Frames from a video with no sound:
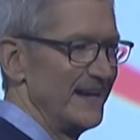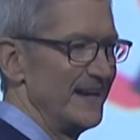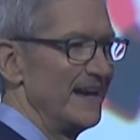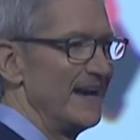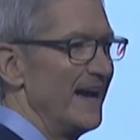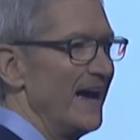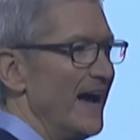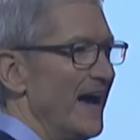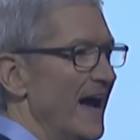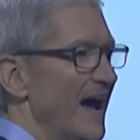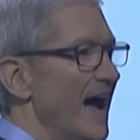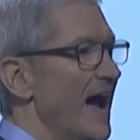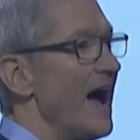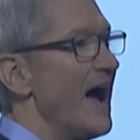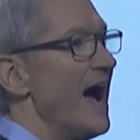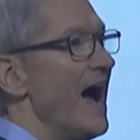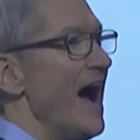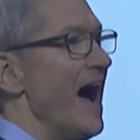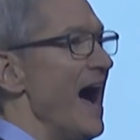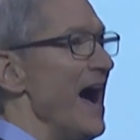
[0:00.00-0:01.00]
Участие в
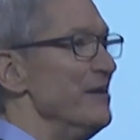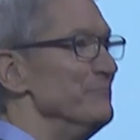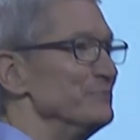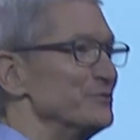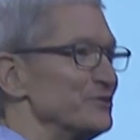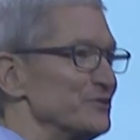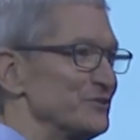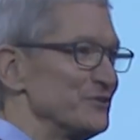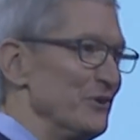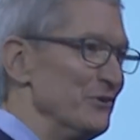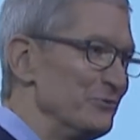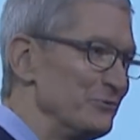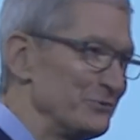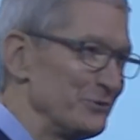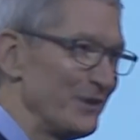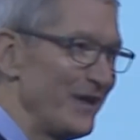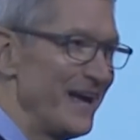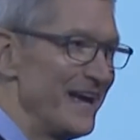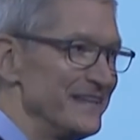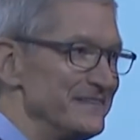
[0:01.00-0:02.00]
конференции по традиции
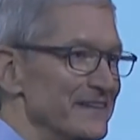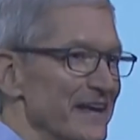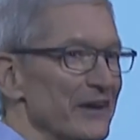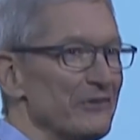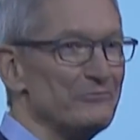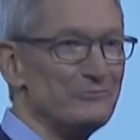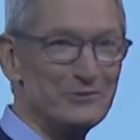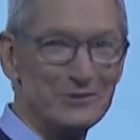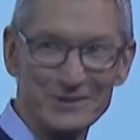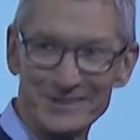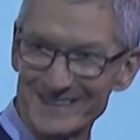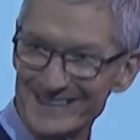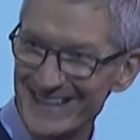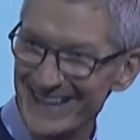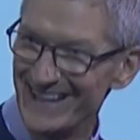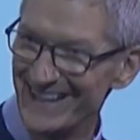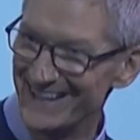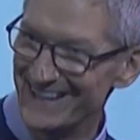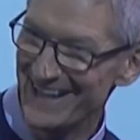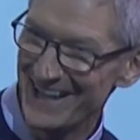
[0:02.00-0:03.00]
предыдущих лет
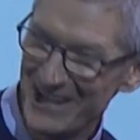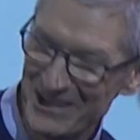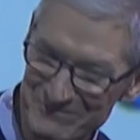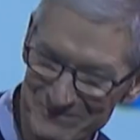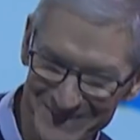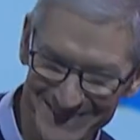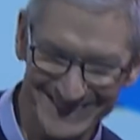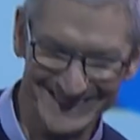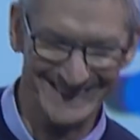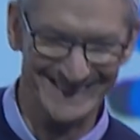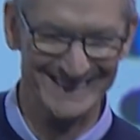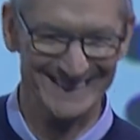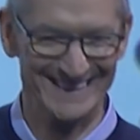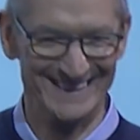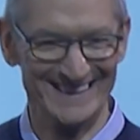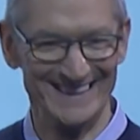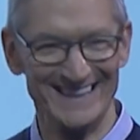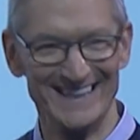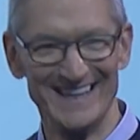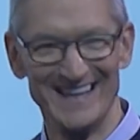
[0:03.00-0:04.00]
платное. Все желающие
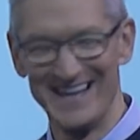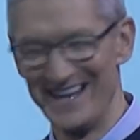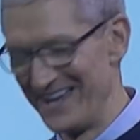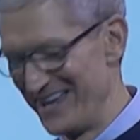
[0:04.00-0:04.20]
попасть на